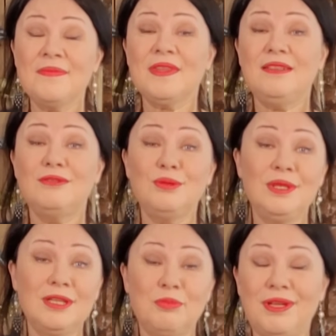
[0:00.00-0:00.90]
и
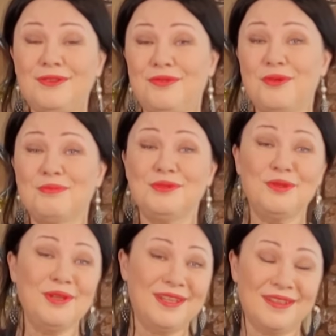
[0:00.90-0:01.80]
других платформ
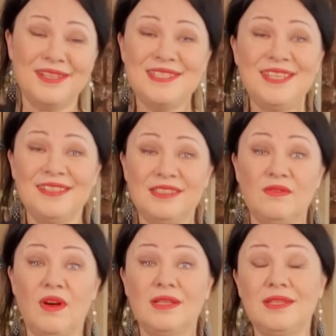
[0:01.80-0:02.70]
только ради
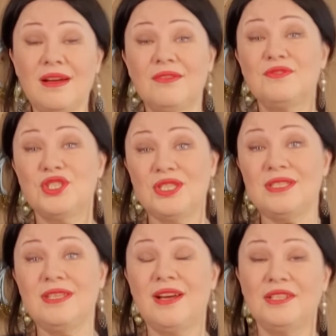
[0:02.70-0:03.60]
этого. А так в
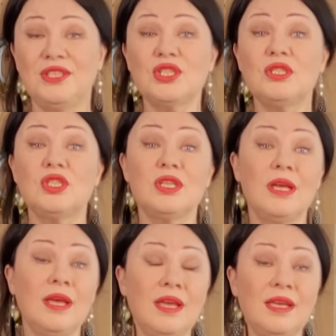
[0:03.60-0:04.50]
жизни, конечно же,
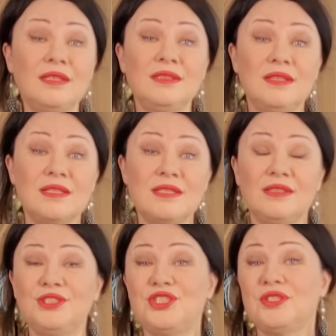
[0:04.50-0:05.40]
это
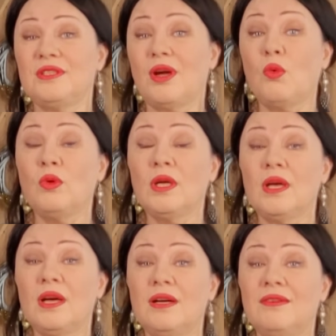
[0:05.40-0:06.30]
достаточно такой
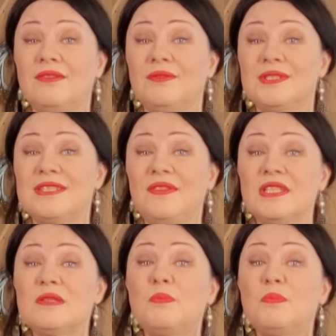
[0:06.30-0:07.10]
э, цвет с